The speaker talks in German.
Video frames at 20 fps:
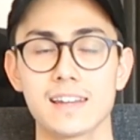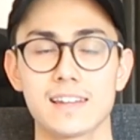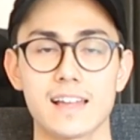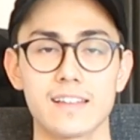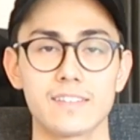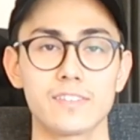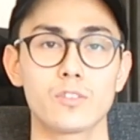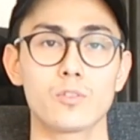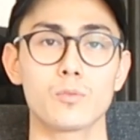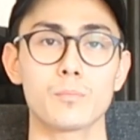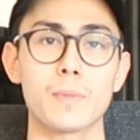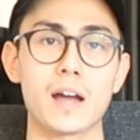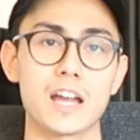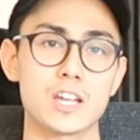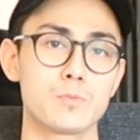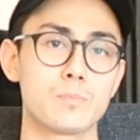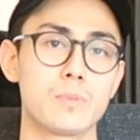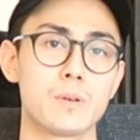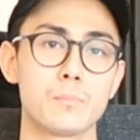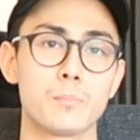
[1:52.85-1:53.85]
das zum
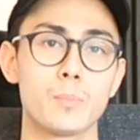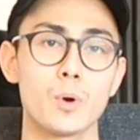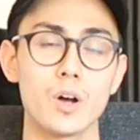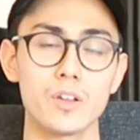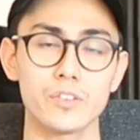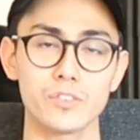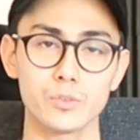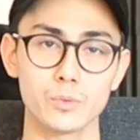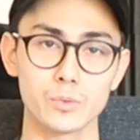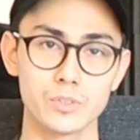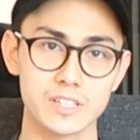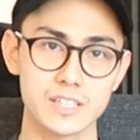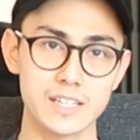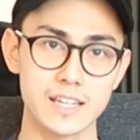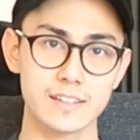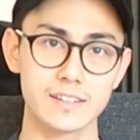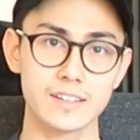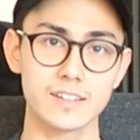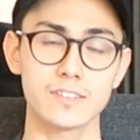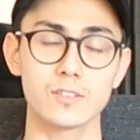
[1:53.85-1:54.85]
Beispiel
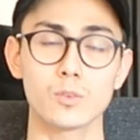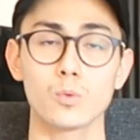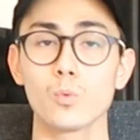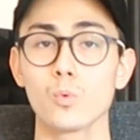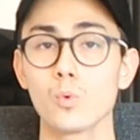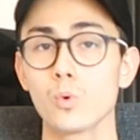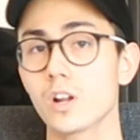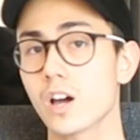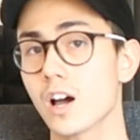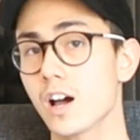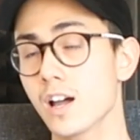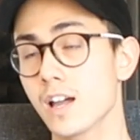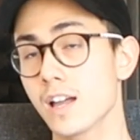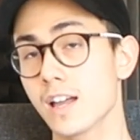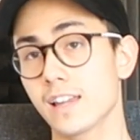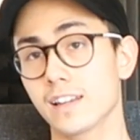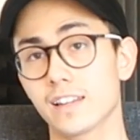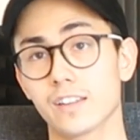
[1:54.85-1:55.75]
börsennotiert ist oder